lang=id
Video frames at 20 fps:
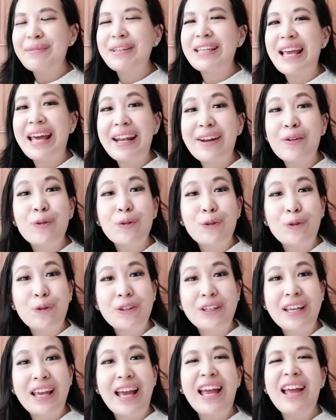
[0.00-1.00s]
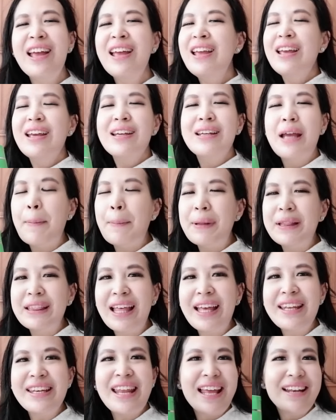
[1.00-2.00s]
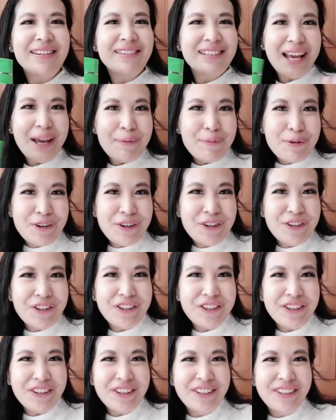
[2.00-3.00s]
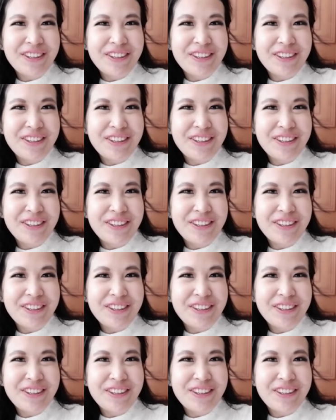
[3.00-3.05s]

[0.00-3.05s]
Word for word: biar kutunya nggak betah dan kabur.